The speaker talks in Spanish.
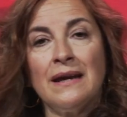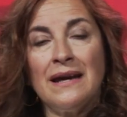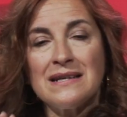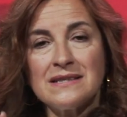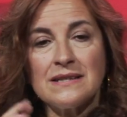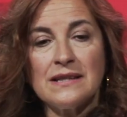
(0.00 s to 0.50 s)

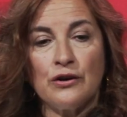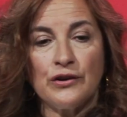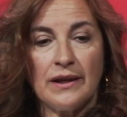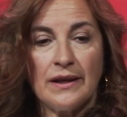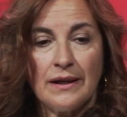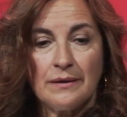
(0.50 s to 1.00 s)
Este es el
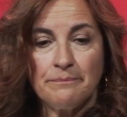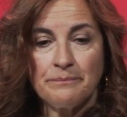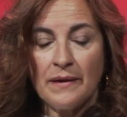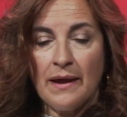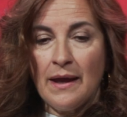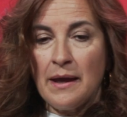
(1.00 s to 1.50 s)
origen.
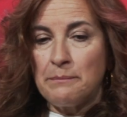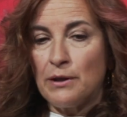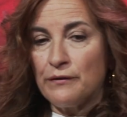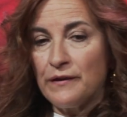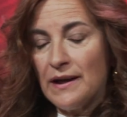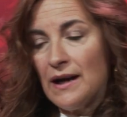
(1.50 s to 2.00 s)
Pero
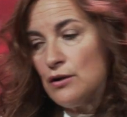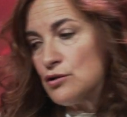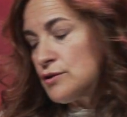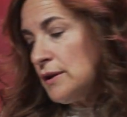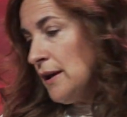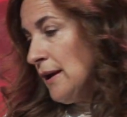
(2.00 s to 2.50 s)

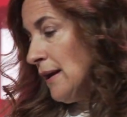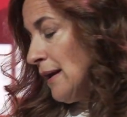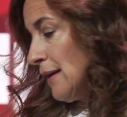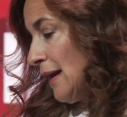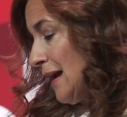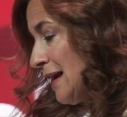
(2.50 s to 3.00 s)
fijaos,
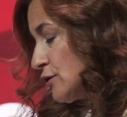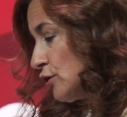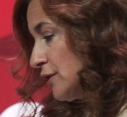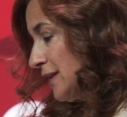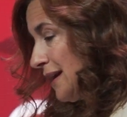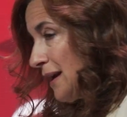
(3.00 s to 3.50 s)
esto
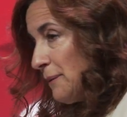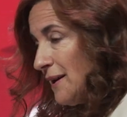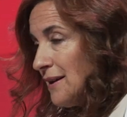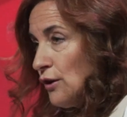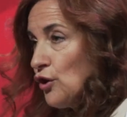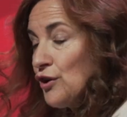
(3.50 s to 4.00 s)
tiene que
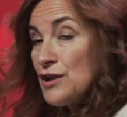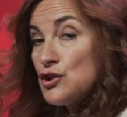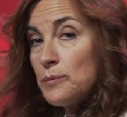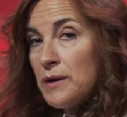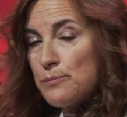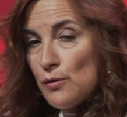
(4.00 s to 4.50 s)
ver con
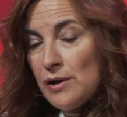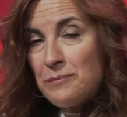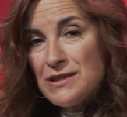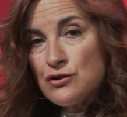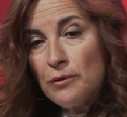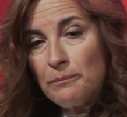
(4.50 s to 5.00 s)
resolver
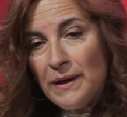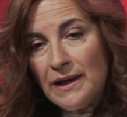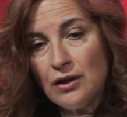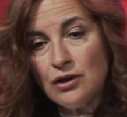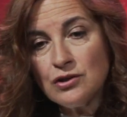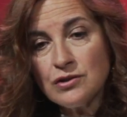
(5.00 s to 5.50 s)
problemas
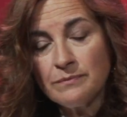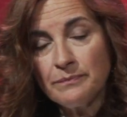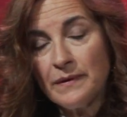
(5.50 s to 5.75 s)
complejos,